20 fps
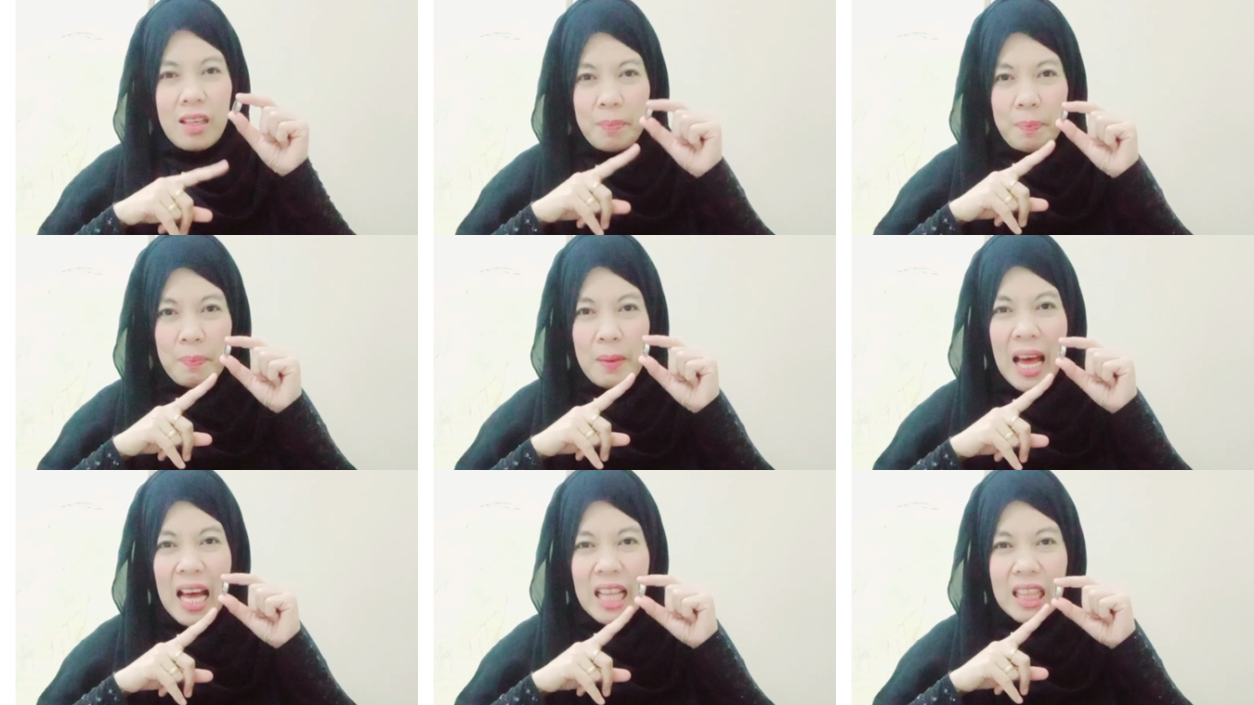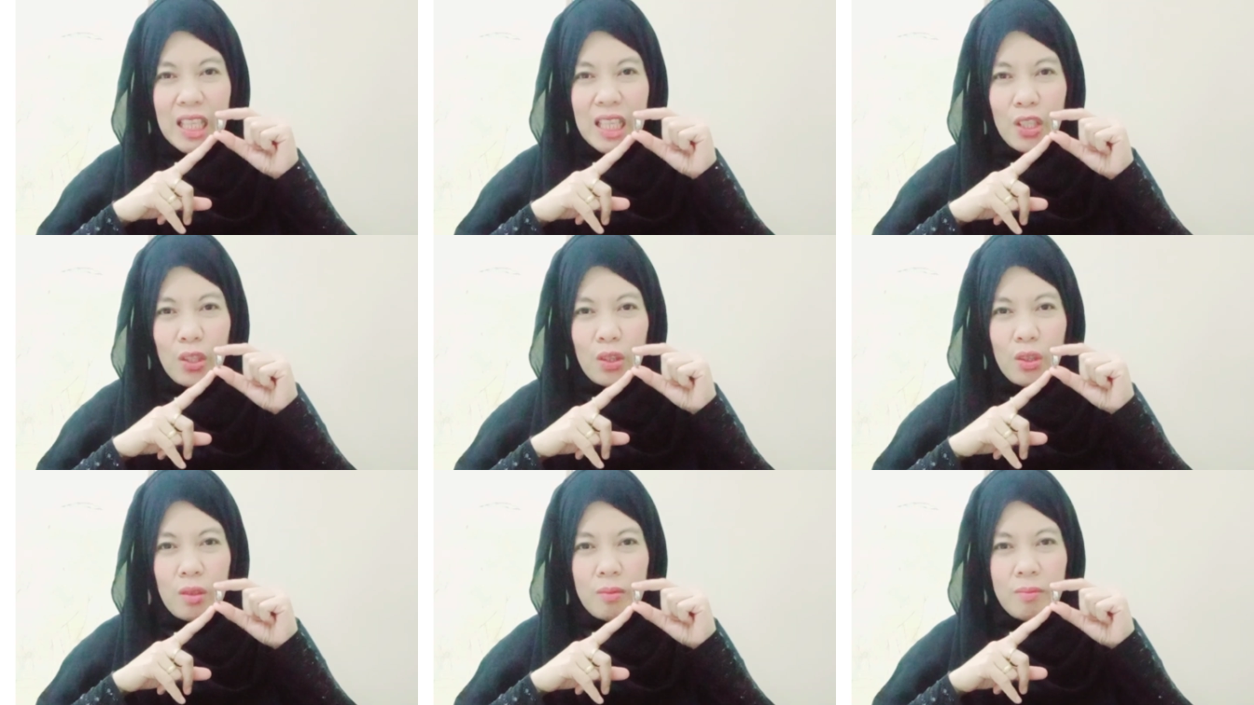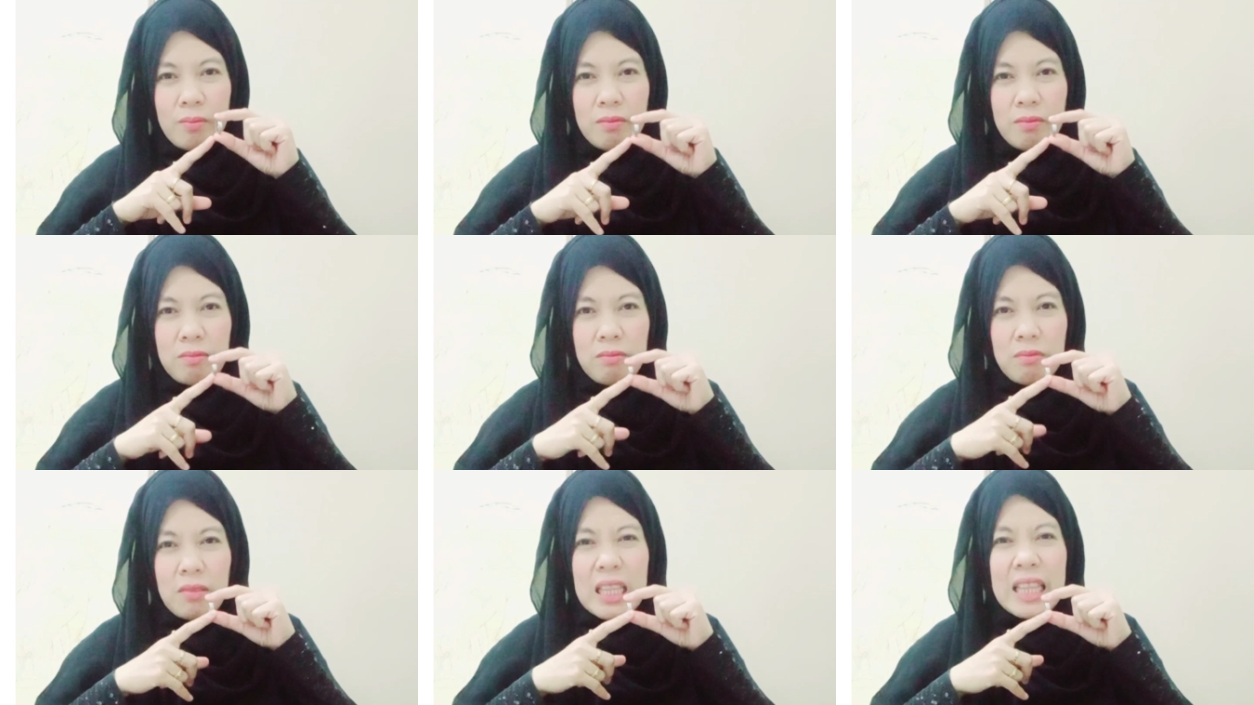Platinum.
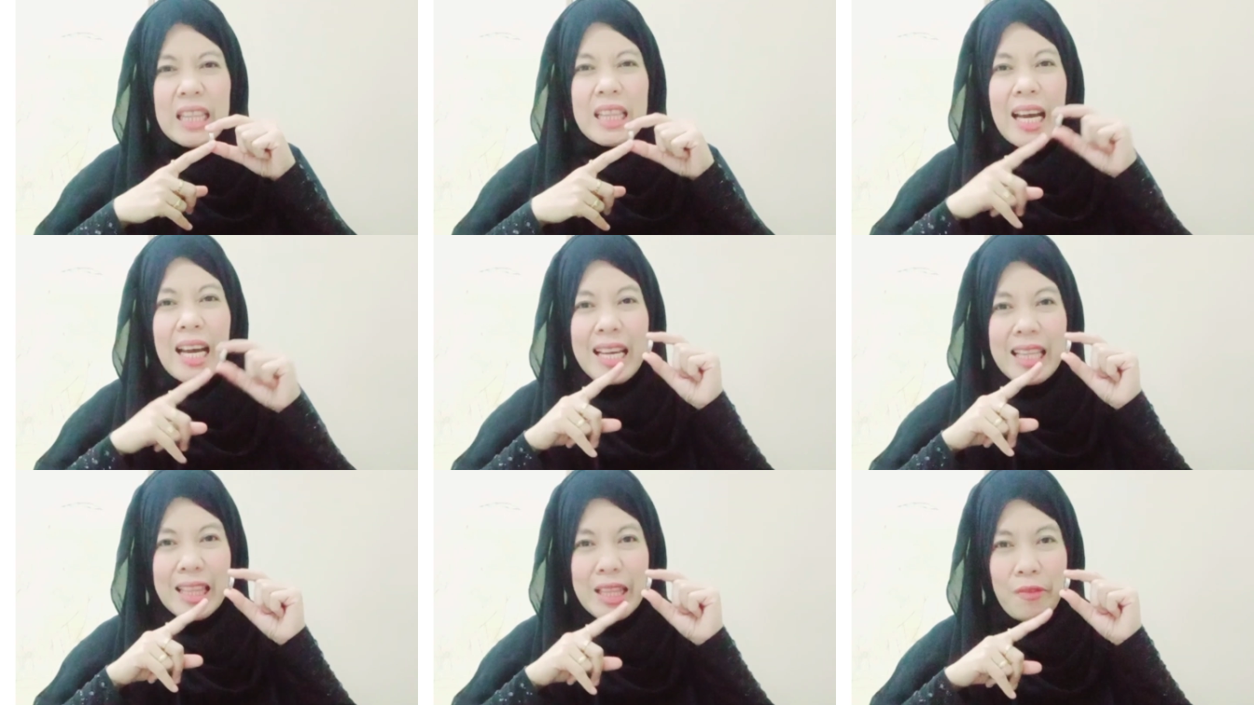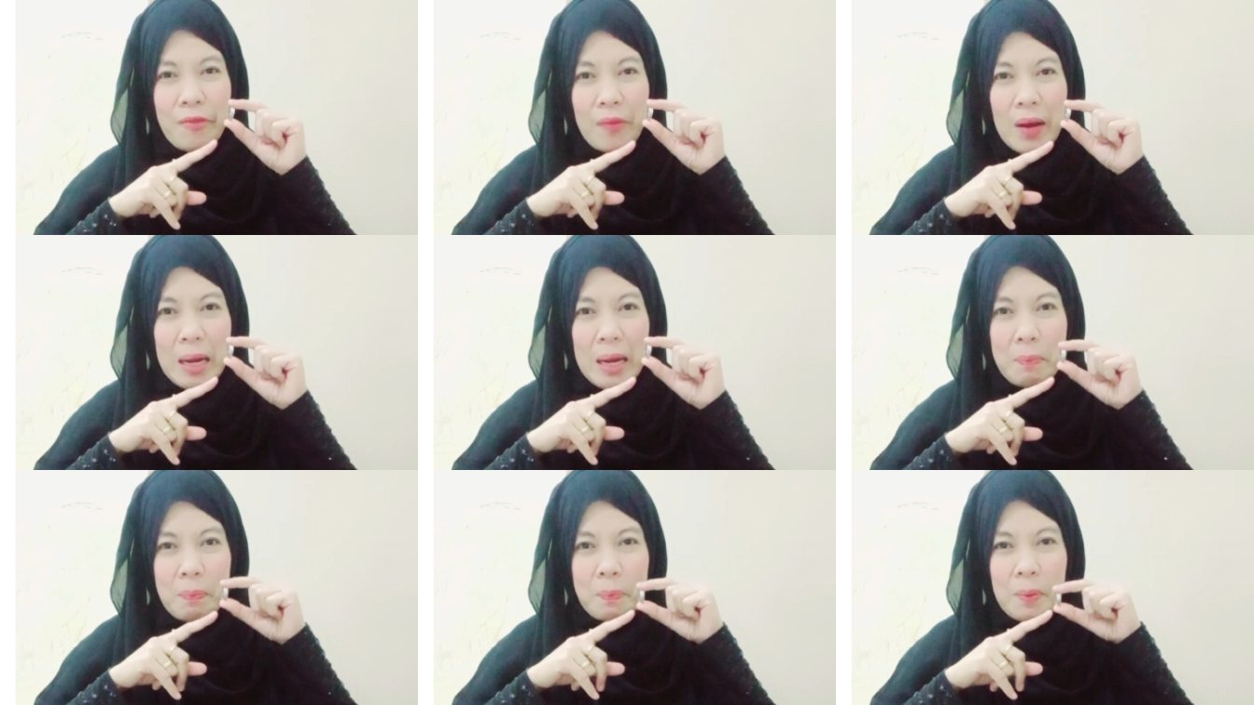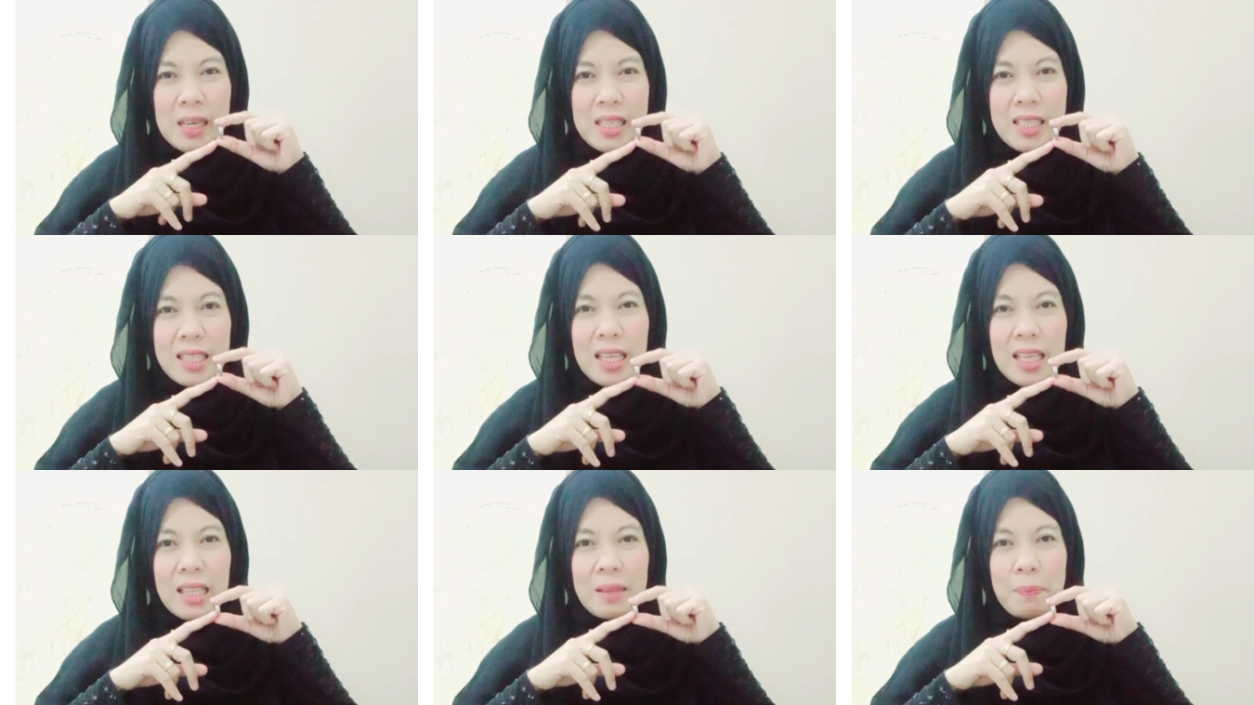
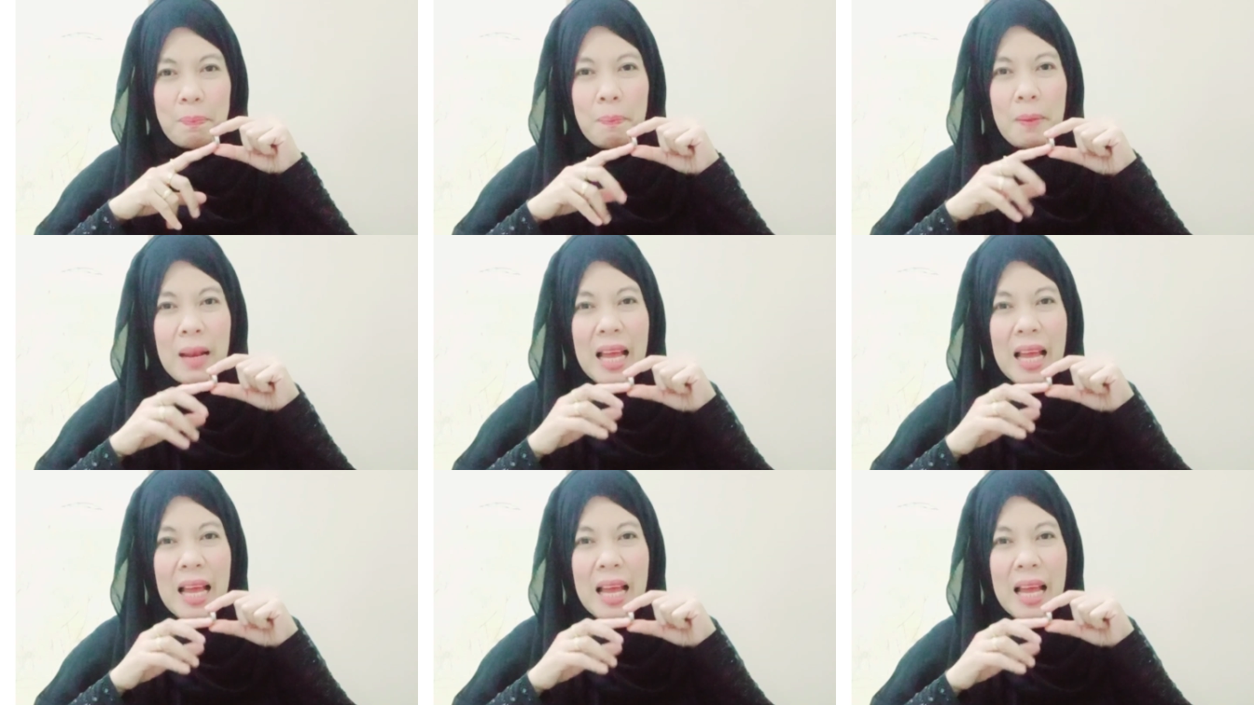95%